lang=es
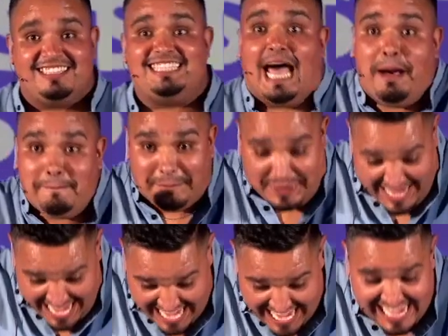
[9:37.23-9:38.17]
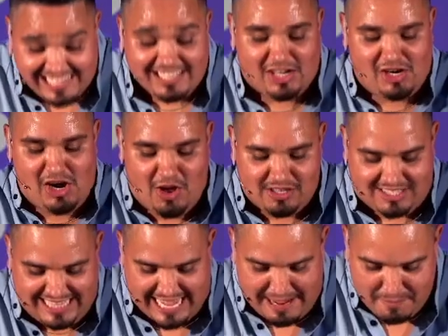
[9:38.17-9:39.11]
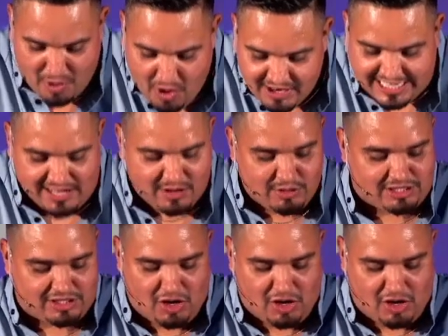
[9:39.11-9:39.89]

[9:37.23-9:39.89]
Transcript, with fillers: También los demonios